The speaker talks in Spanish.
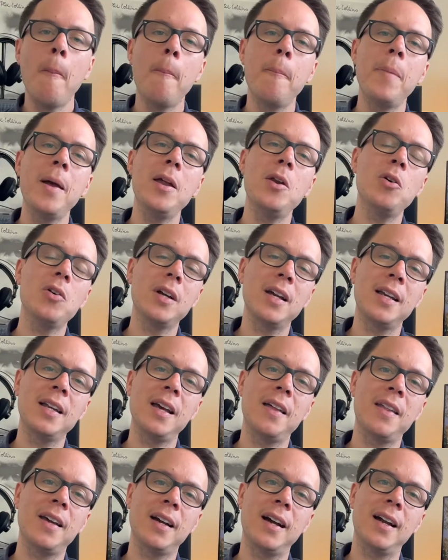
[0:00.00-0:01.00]
pero
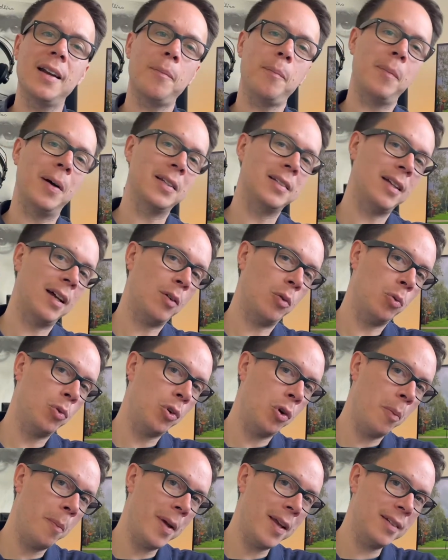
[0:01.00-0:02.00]
quería dejar pasar
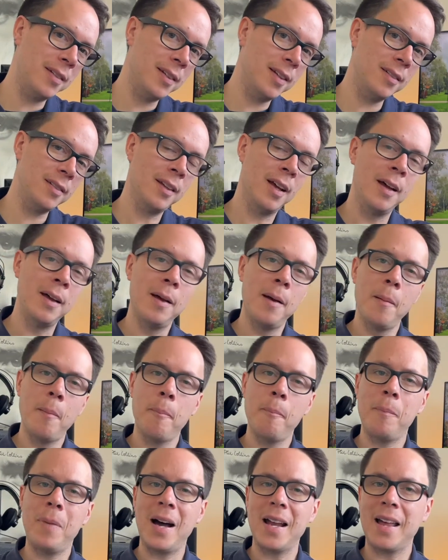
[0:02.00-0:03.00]
unos meses
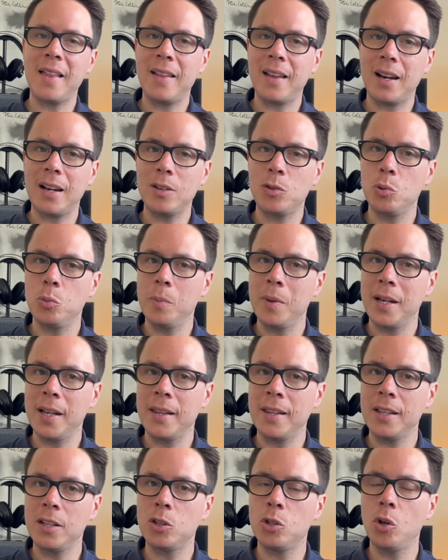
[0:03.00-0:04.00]
para darles un
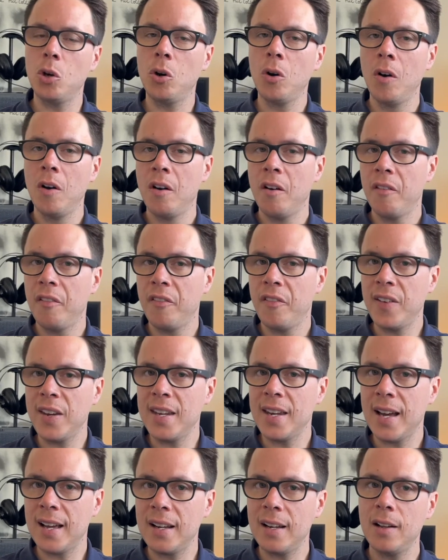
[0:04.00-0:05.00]
veredicto
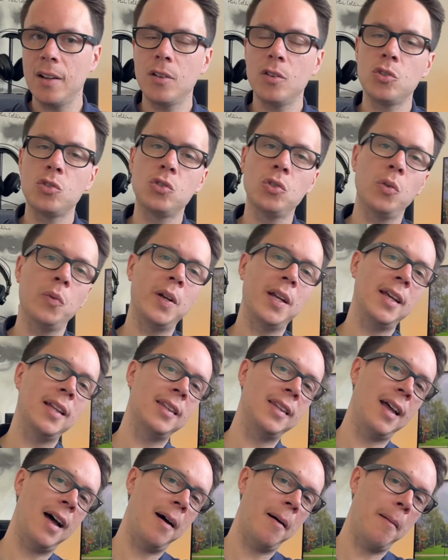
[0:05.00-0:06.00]
final sobre esta